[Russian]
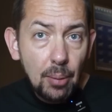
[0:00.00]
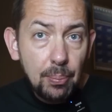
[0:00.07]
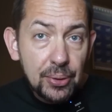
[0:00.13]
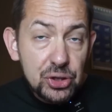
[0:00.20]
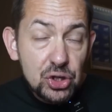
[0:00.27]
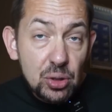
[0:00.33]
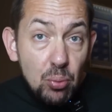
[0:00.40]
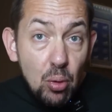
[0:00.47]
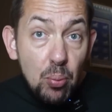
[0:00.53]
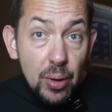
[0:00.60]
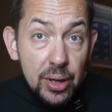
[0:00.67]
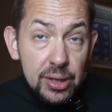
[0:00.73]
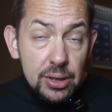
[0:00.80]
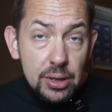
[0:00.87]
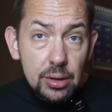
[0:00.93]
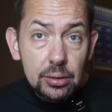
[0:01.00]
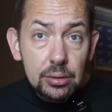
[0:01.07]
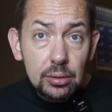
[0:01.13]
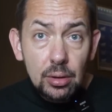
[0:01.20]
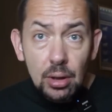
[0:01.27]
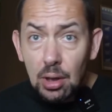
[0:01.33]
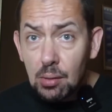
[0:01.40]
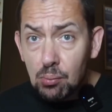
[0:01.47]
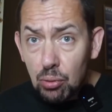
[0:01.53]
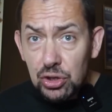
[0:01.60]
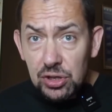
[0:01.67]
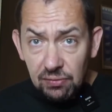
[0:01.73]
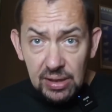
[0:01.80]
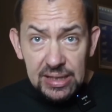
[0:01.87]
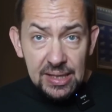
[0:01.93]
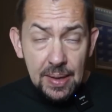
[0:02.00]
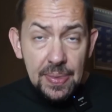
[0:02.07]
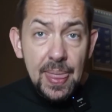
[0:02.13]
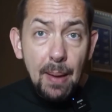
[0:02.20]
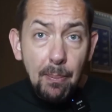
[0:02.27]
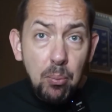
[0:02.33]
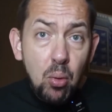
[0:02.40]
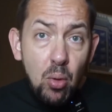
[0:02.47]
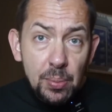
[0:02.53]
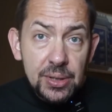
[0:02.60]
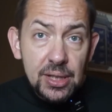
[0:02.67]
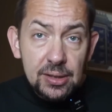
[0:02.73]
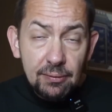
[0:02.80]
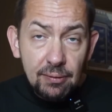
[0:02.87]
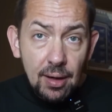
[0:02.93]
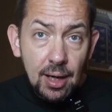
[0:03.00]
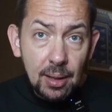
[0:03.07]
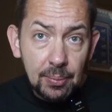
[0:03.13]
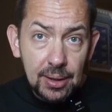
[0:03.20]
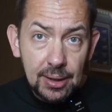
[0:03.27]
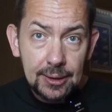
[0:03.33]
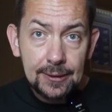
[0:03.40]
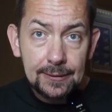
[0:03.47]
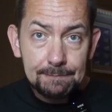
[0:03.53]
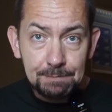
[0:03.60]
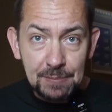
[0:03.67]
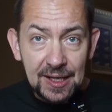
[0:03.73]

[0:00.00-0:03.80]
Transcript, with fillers: А почему бы и нет? Может быть, напомнить вам а,